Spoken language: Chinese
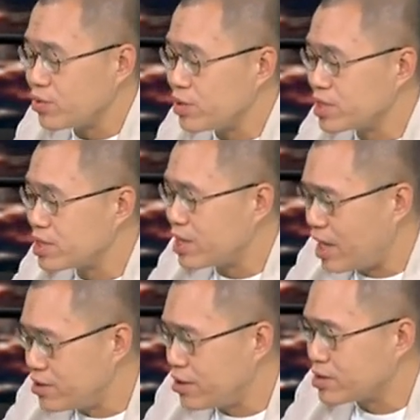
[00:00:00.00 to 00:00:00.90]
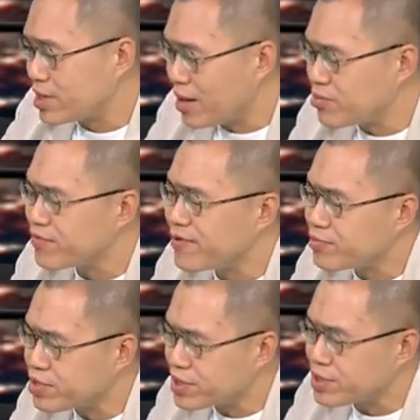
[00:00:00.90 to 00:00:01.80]
我其实看到了大部分
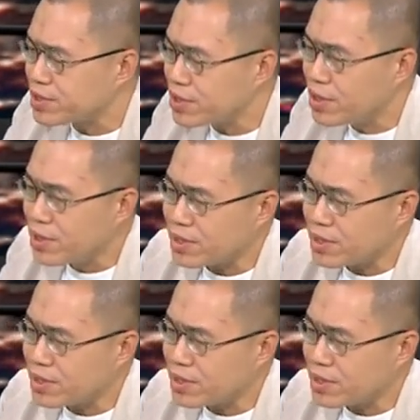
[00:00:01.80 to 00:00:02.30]
不只是